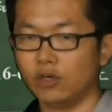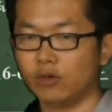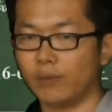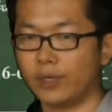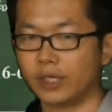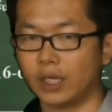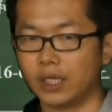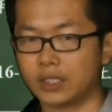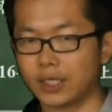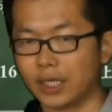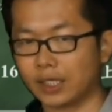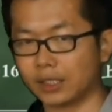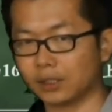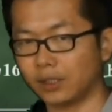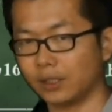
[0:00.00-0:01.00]
我们可以
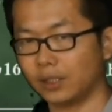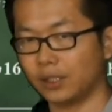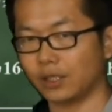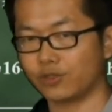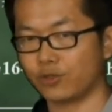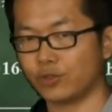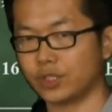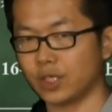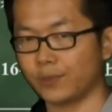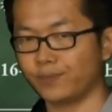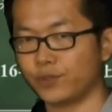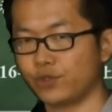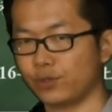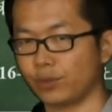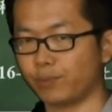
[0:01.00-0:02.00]
在一个特定的区
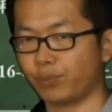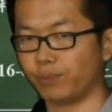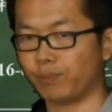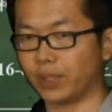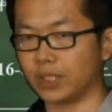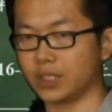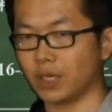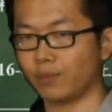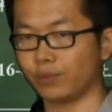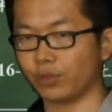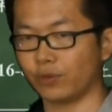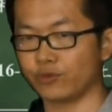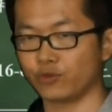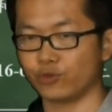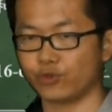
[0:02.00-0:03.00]
间去比较不
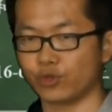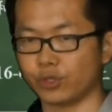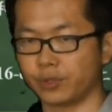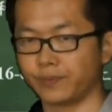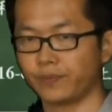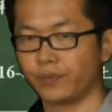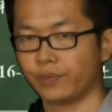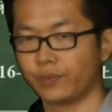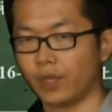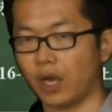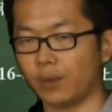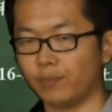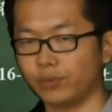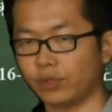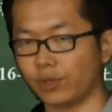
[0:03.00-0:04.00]
同族群。
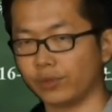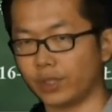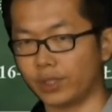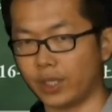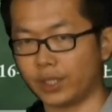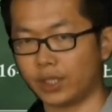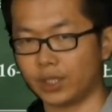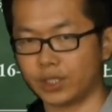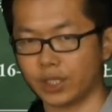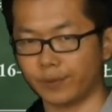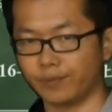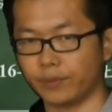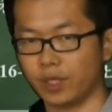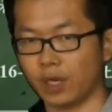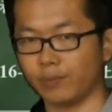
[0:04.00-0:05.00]
好，不同的年龄
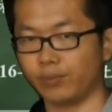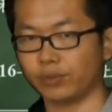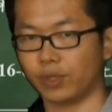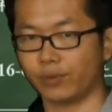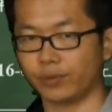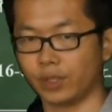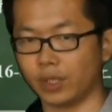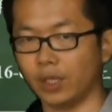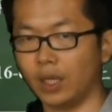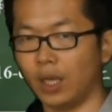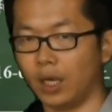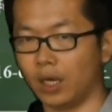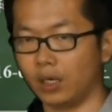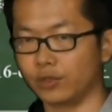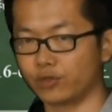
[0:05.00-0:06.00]
层，好，不同的
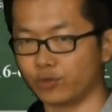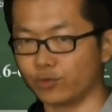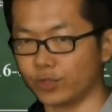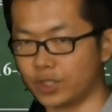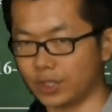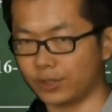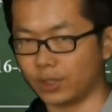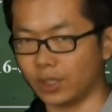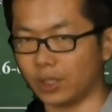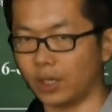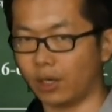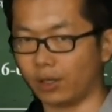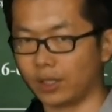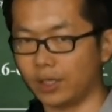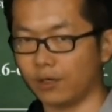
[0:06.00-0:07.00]
呃属性
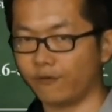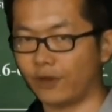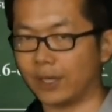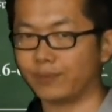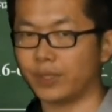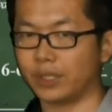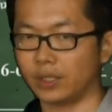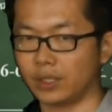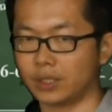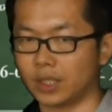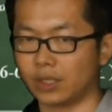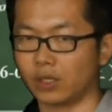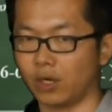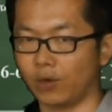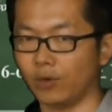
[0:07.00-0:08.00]
的，好，各方面的
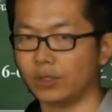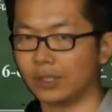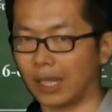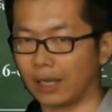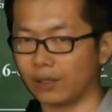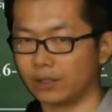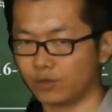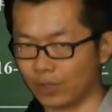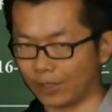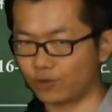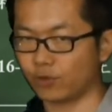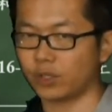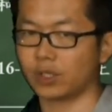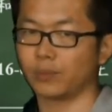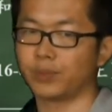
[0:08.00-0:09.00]
人口来来
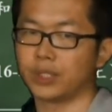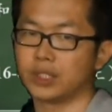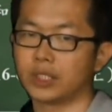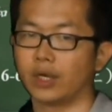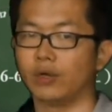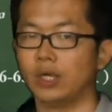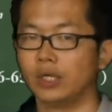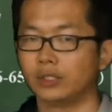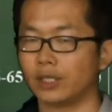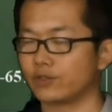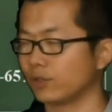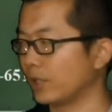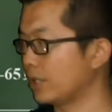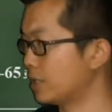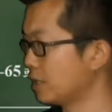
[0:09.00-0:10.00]
做一个比较，那
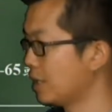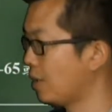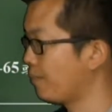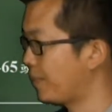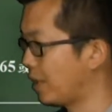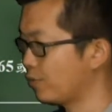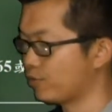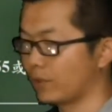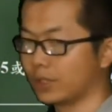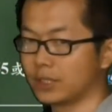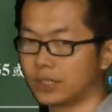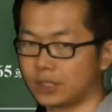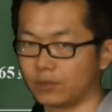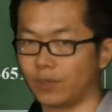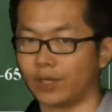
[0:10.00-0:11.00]
就可以知道标准
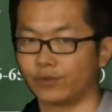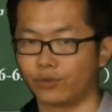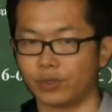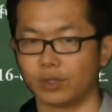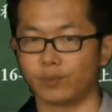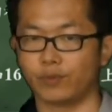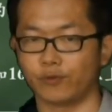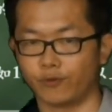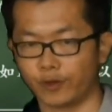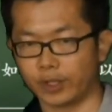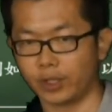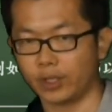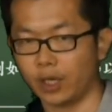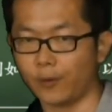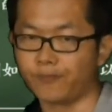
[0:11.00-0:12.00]
死亡率的部
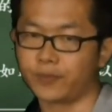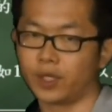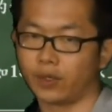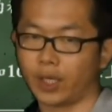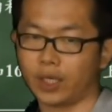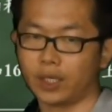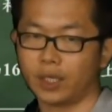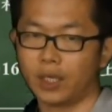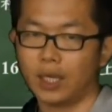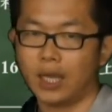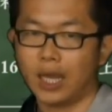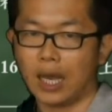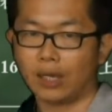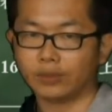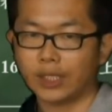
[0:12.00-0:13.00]
分。好，OK，
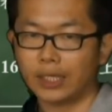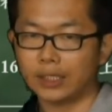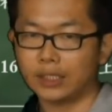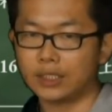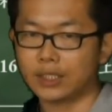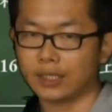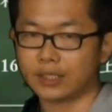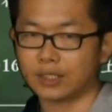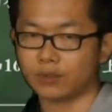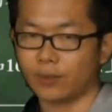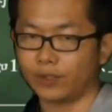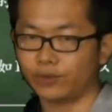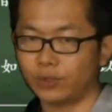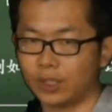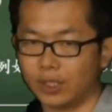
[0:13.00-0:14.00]
好，那影响死
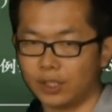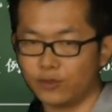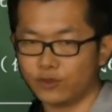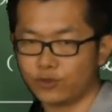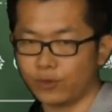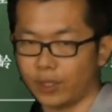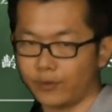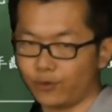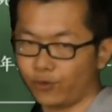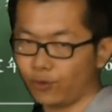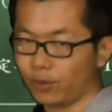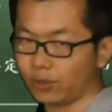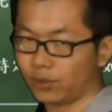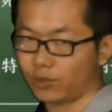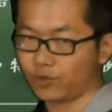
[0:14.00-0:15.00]
亡率的因素很
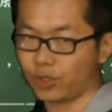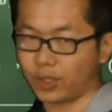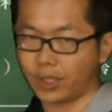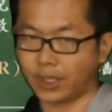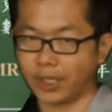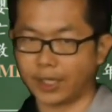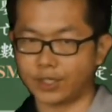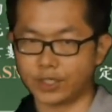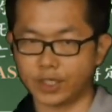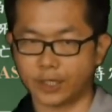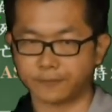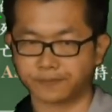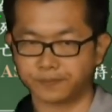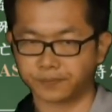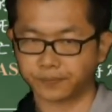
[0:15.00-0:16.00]
多，同学可以看一
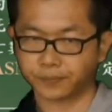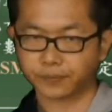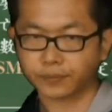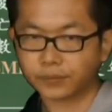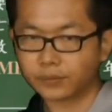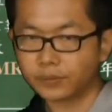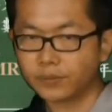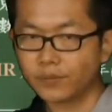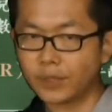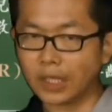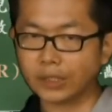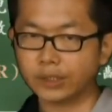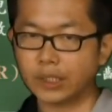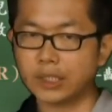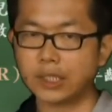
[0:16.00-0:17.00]
下。
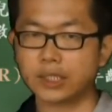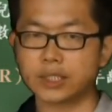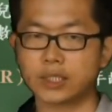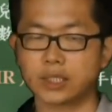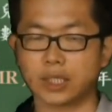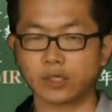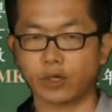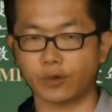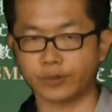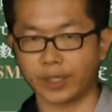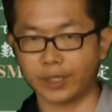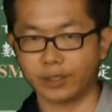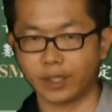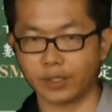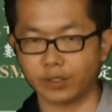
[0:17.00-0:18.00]
第一个是人口
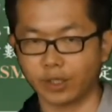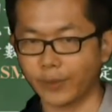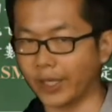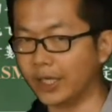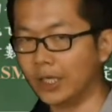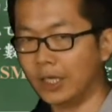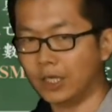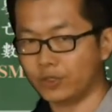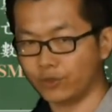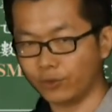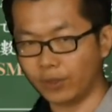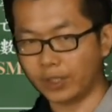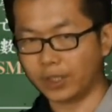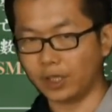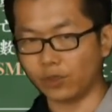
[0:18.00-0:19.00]
年龄，对不对？
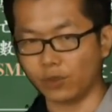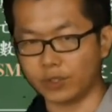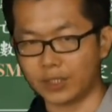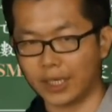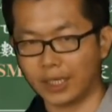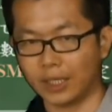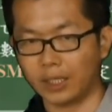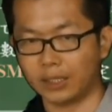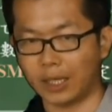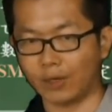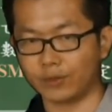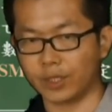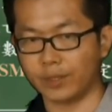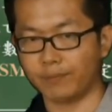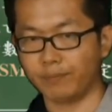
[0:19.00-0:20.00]
如果一个国家
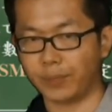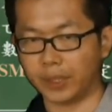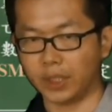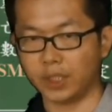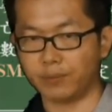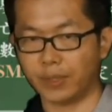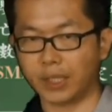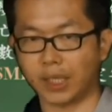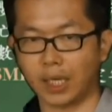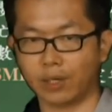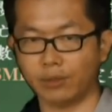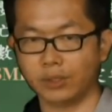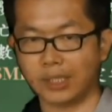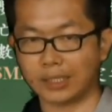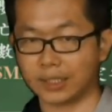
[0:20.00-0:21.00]
老人比例偏
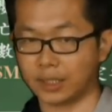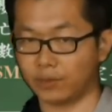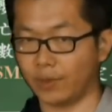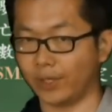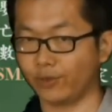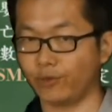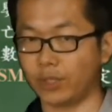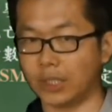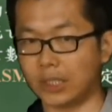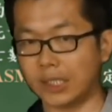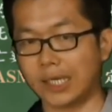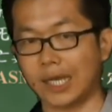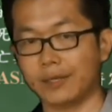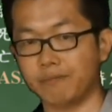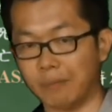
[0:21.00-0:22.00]
高，那死亡率
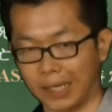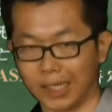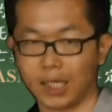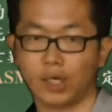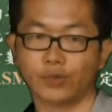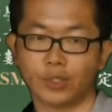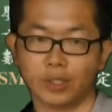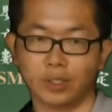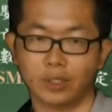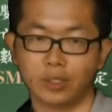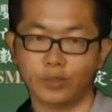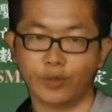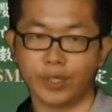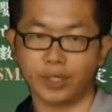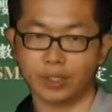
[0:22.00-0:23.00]
应该蛮高的，
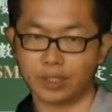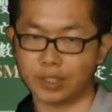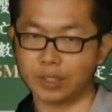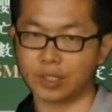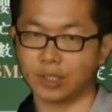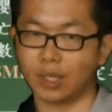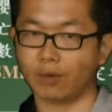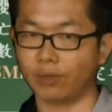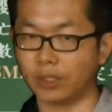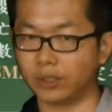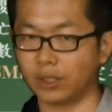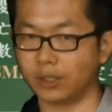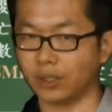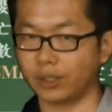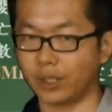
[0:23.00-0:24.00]
因为其实到一
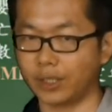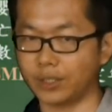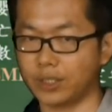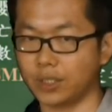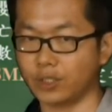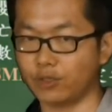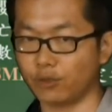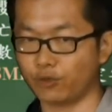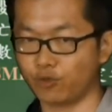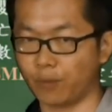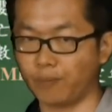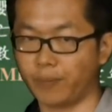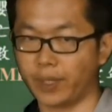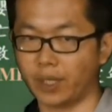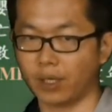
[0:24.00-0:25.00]
定的年纪就
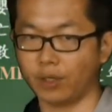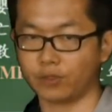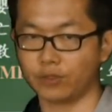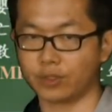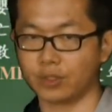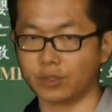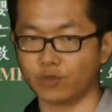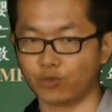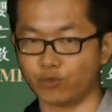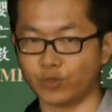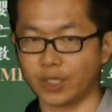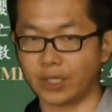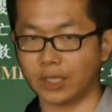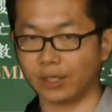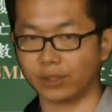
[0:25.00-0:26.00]
准备哈，就是逐
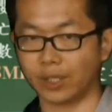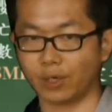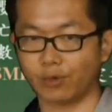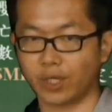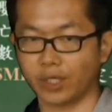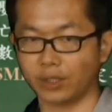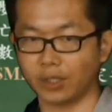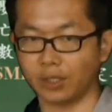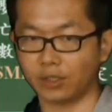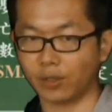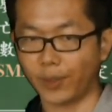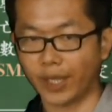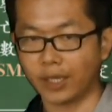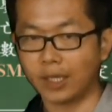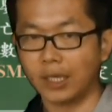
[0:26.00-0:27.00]
渐要凋零了，对
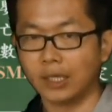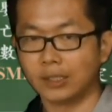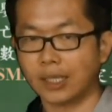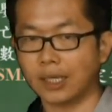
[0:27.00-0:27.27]
不对？